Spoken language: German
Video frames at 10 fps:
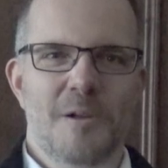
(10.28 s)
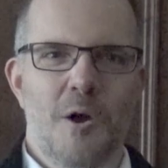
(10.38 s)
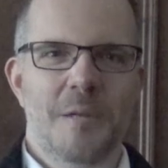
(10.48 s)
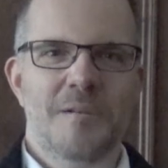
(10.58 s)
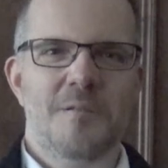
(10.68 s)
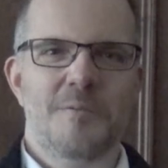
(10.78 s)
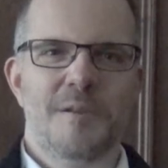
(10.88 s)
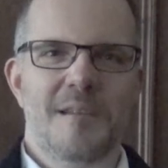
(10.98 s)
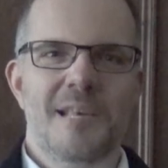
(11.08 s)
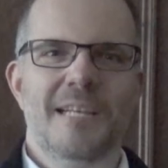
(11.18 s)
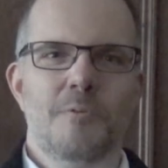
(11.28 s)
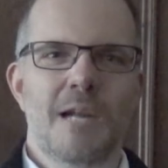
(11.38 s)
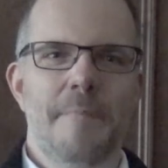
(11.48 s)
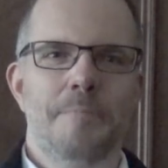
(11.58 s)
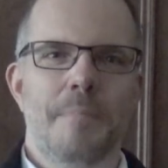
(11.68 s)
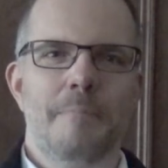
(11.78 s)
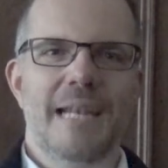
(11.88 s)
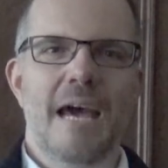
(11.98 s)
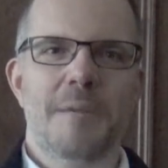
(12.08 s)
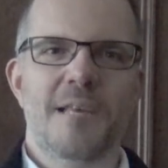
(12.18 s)
willkommen zu Inside Yola. Mein
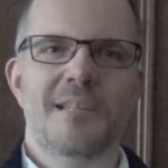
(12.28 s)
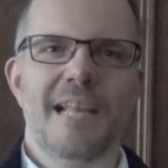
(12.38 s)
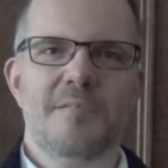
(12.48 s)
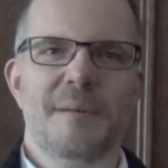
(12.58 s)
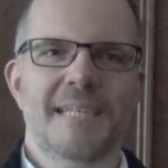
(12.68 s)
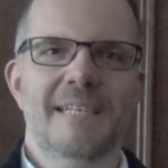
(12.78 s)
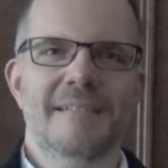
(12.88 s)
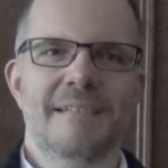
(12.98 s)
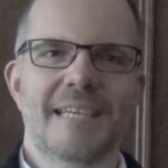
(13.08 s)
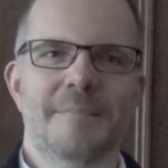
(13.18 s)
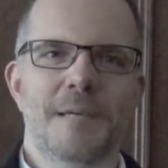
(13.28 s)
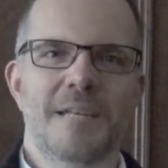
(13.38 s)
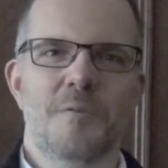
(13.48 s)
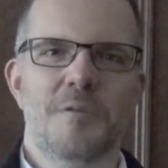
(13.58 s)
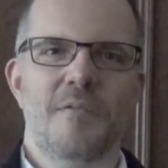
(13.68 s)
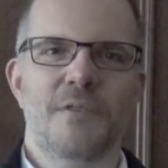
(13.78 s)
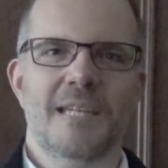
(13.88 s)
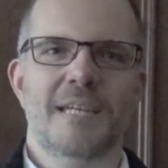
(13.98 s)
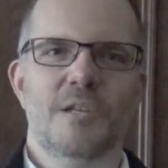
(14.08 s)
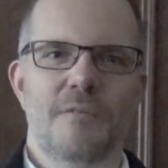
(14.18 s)
Name ist Lars Mattil, ich bin unser
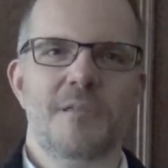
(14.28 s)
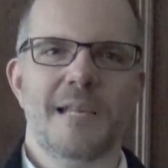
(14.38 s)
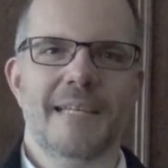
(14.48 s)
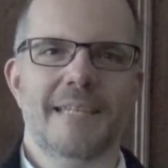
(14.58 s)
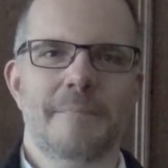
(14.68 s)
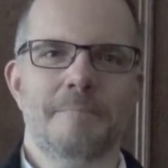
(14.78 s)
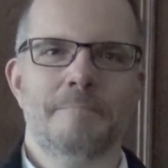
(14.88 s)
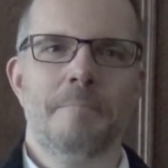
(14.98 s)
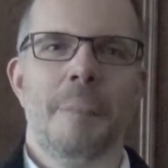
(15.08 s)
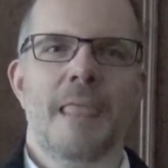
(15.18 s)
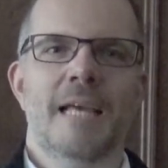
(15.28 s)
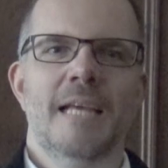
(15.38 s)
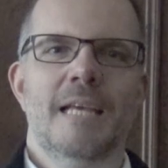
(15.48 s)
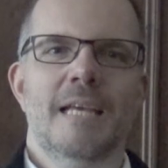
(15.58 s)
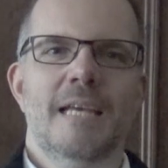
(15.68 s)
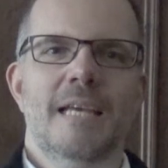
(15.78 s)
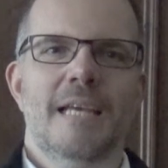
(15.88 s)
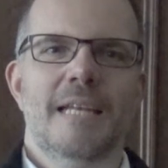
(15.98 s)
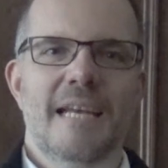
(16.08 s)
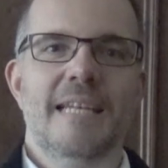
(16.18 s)
vierter Geschäftsleiter.
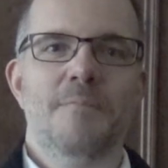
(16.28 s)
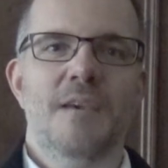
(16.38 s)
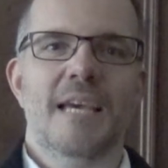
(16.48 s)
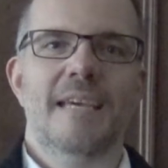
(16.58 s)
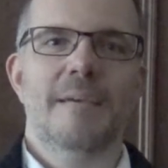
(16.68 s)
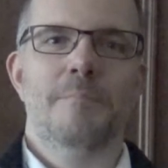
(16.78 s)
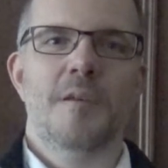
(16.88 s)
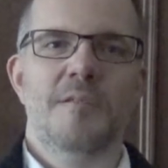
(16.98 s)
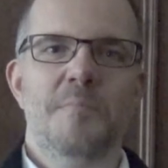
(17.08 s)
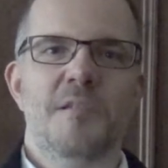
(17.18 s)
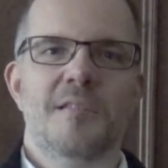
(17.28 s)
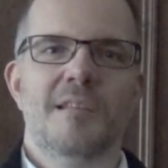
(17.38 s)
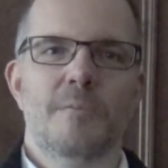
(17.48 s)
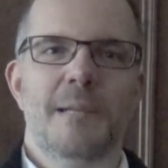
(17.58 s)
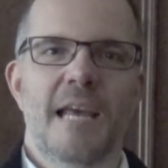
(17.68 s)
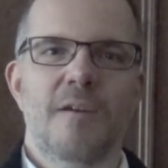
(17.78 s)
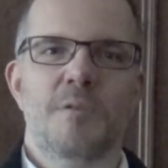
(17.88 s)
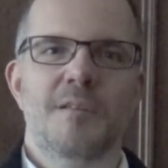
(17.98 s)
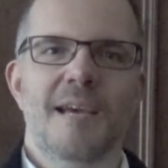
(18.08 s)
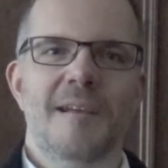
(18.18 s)
Nachdem wir im 70.
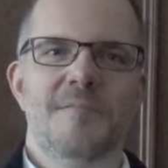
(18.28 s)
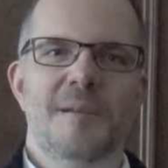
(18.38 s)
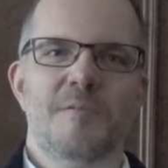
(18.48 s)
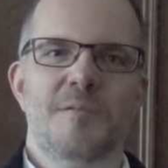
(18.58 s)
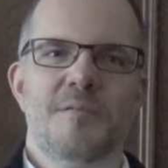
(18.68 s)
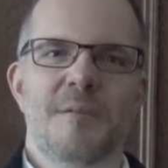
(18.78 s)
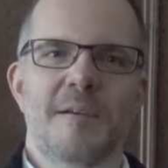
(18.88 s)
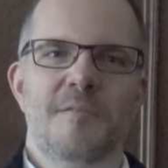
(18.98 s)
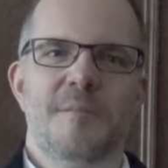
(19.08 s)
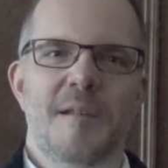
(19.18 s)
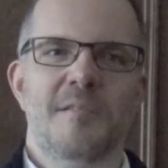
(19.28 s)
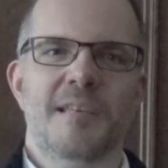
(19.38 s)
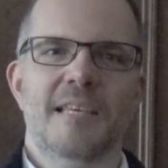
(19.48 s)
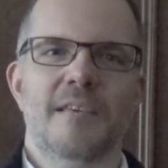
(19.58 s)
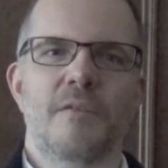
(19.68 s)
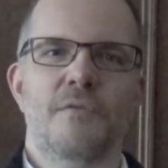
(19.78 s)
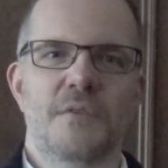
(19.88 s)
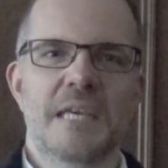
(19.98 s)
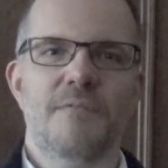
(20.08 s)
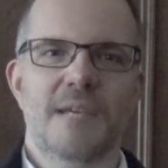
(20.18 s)
Jubiläumsjahr 2022
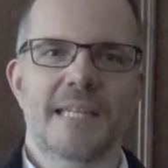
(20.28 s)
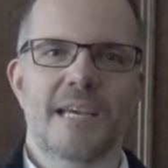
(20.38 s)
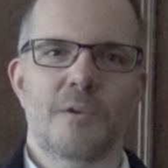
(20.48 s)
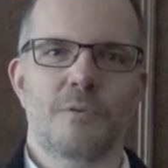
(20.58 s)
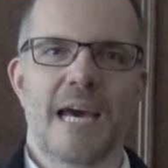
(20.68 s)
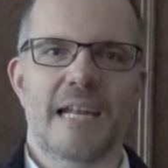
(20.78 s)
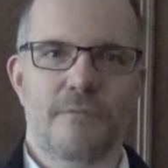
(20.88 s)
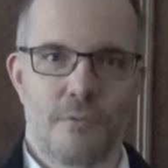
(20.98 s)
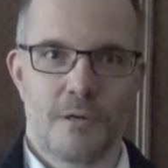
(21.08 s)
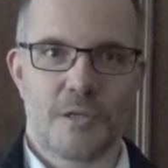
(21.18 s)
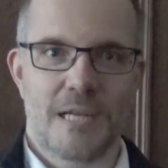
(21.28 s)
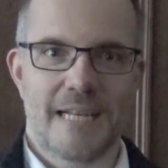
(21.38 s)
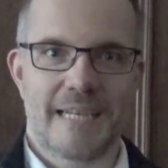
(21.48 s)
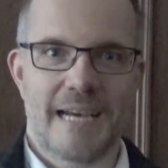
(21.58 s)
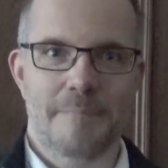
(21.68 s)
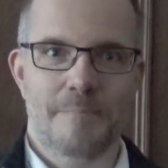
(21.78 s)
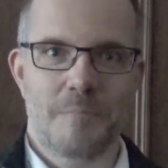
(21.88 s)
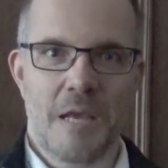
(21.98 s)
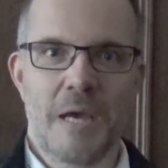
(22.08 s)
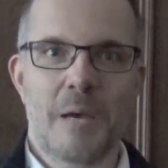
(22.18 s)
vier wichtige Jolana vorgestellt haben,
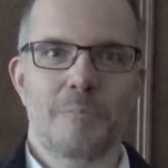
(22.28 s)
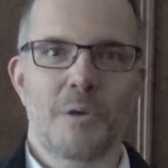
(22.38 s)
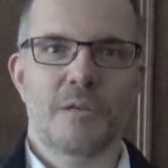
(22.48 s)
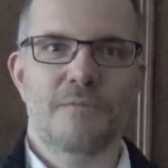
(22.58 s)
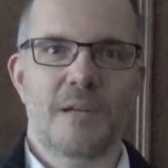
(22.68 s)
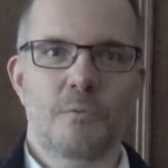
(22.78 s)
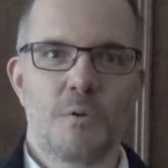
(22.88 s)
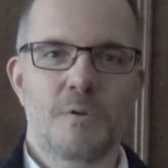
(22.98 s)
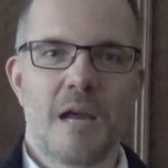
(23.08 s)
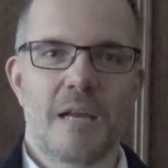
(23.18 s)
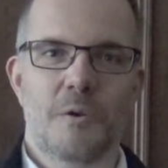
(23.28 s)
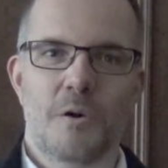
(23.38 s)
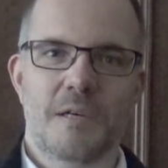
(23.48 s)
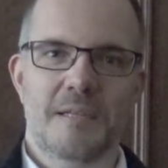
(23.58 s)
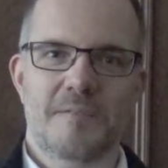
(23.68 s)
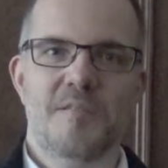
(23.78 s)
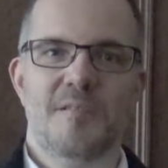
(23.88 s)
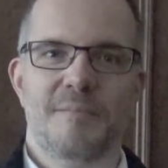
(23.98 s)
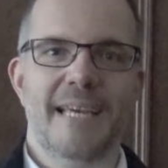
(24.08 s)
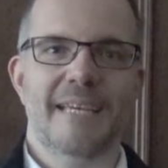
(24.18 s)
möchten wir nun noch
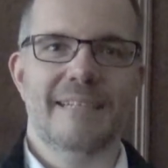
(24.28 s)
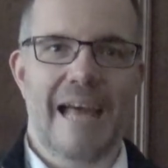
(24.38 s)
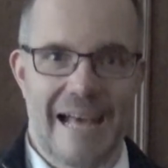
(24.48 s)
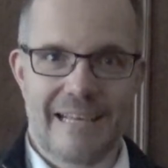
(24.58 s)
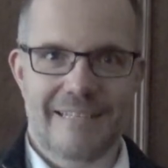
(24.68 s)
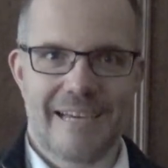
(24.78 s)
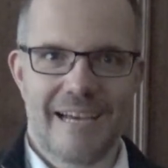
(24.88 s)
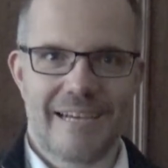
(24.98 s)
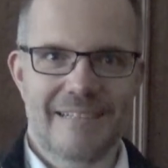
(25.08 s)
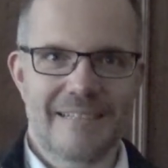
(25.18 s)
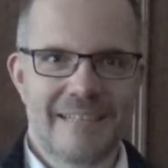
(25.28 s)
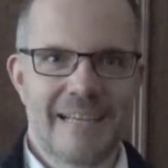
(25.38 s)
zwei nachtragen,